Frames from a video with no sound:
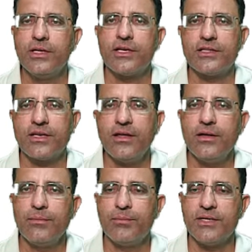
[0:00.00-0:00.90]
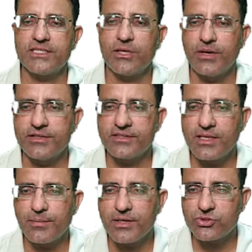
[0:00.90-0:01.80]
कितना बचा हुआ है जैसे
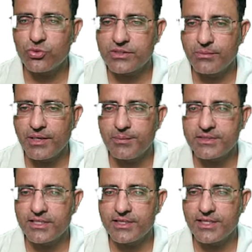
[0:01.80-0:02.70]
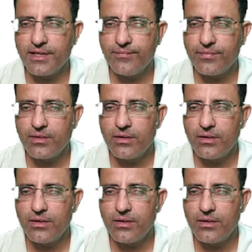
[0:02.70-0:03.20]
अपने स्टॉक समरी पे चलते हैं